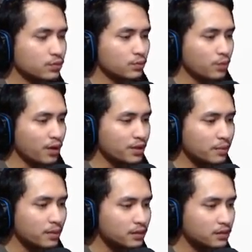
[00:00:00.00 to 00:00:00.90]
banyak
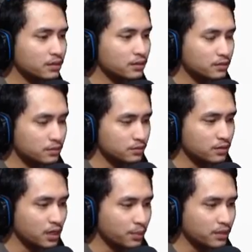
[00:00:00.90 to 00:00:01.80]
banget ini yang
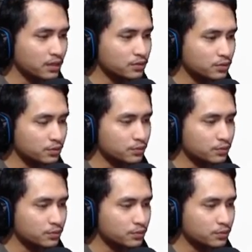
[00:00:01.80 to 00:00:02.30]
terlibat langsung